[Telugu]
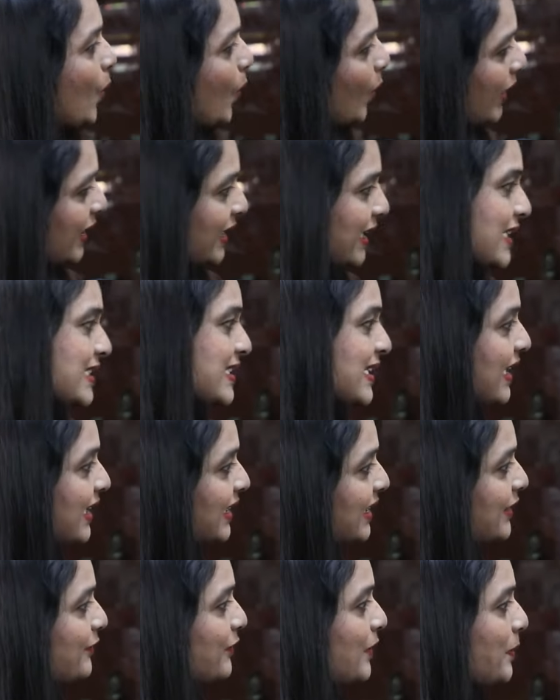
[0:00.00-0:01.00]

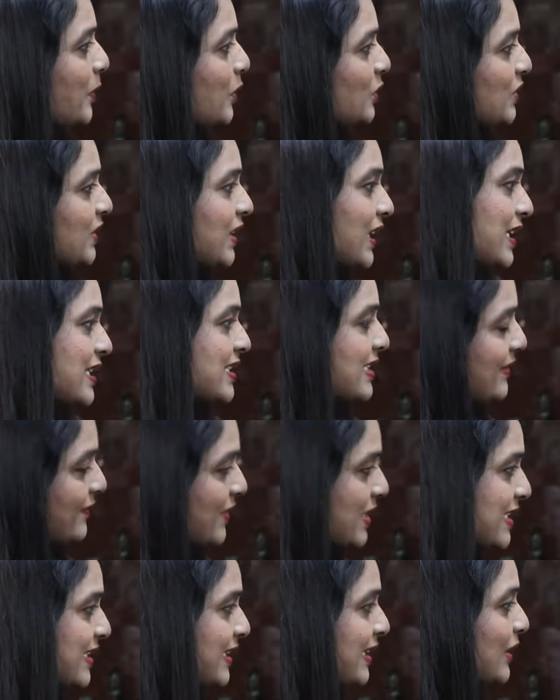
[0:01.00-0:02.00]
ఒకటేసారి ఇవ్వబోతున్నారా
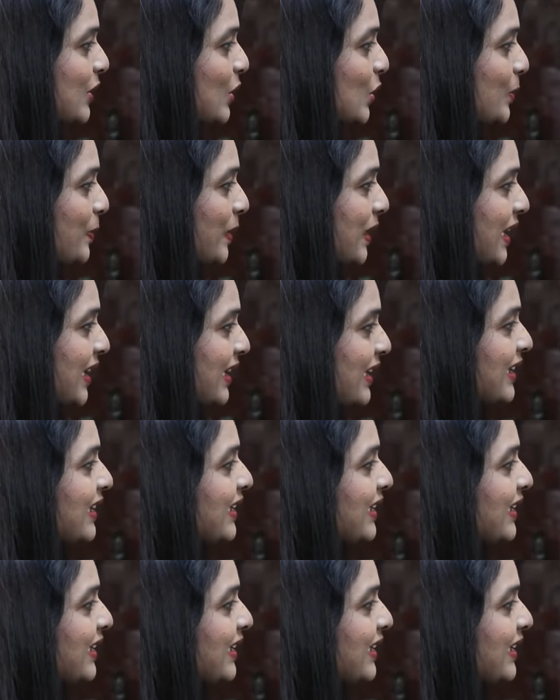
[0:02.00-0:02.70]
సంవత్సరం లోపల